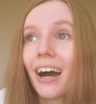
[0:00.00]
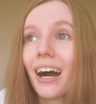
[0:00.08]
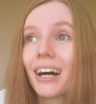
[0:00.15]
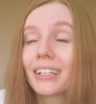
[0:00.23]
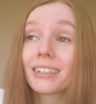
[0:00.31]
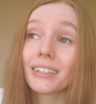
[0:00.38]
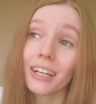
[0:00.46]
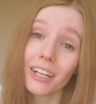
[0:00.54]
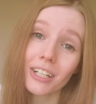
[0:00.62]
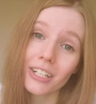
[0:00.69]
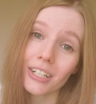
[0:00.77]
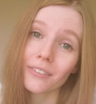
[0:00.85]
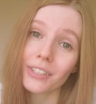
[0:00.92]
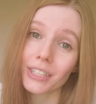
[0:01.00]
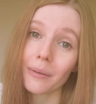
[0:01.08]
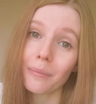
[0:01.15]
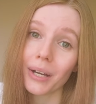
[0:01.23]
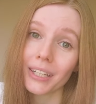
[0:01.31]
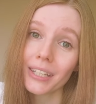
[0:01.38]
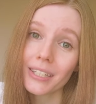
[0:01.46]
А также все
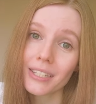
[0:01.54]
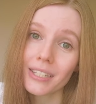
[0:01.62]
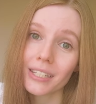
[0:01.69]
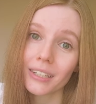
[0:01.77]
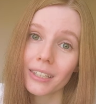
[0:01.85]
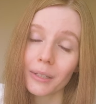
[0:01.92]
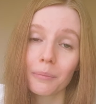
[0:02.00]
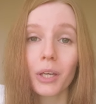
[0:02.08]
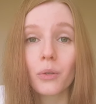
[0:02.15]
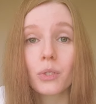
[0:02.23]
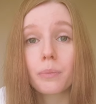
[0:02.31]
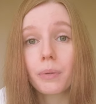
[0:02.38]
болицы имеют